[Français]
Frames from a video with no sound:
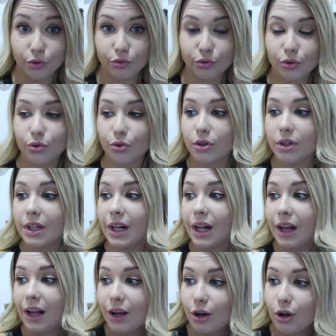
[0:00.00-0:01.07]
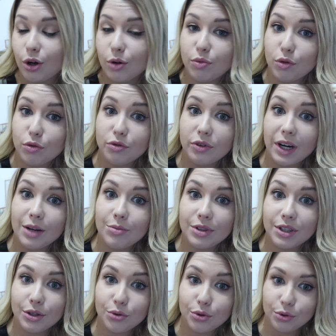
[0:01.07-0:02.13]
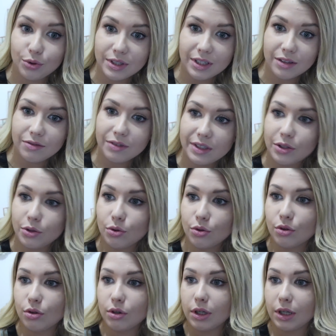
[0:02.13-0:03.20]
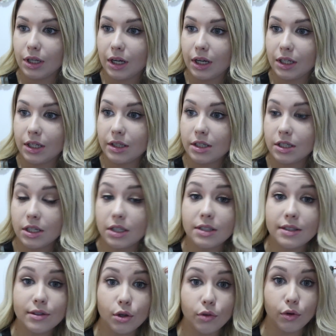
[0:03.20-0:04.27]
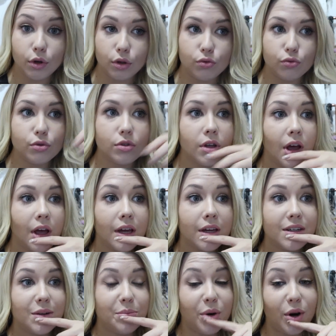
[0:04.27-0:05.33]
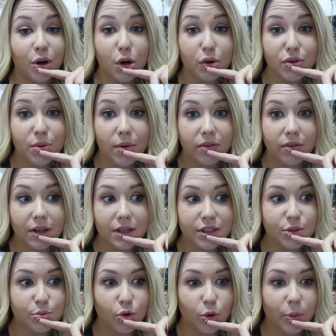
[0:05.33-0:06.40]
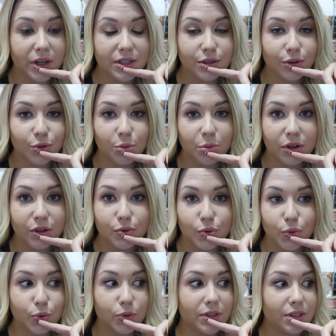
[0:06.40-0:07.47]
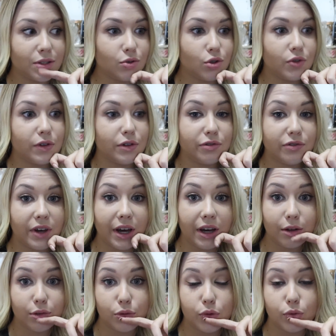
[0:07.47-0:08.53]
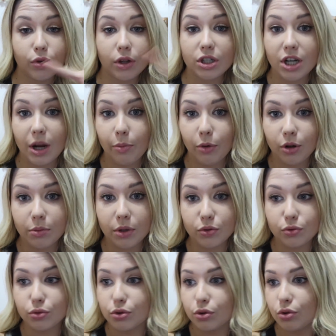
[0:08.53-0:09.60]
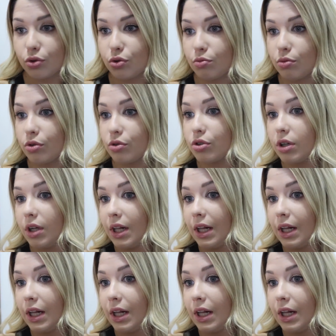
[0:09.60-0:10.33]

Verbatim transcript: une photo euh, pour vous faire la miniature de cette vidéo. Et là, il est déjà 19h12. J'ai pas encore fait ma valise pour partir demain. Du coup, c'est ce que je vais faire. Et ensuite, il faudra que j'aille prendre ma douche, que je mange